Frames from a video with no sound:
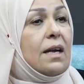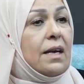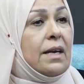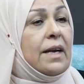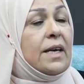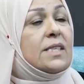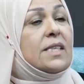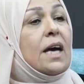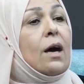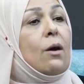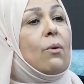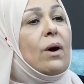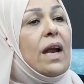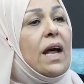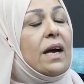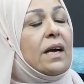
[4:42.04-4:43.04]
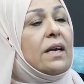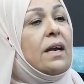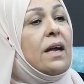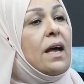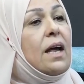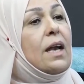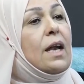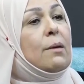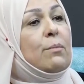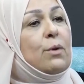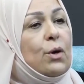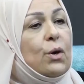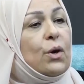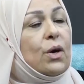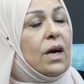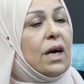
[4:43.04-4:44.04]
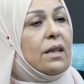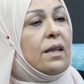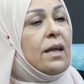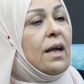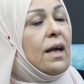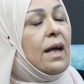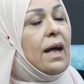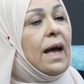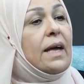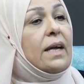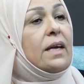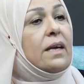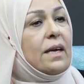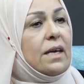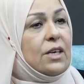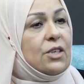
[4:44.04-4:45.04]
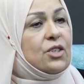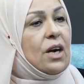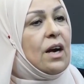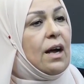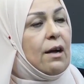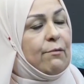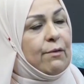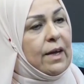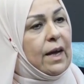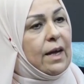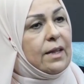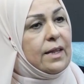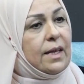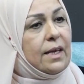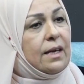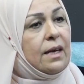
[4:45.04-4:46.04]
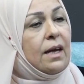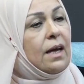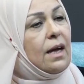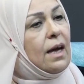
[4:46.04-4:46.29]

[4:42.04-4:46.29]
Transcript: النزاهه ولكن لم يؤخذ اي اجراء في هذه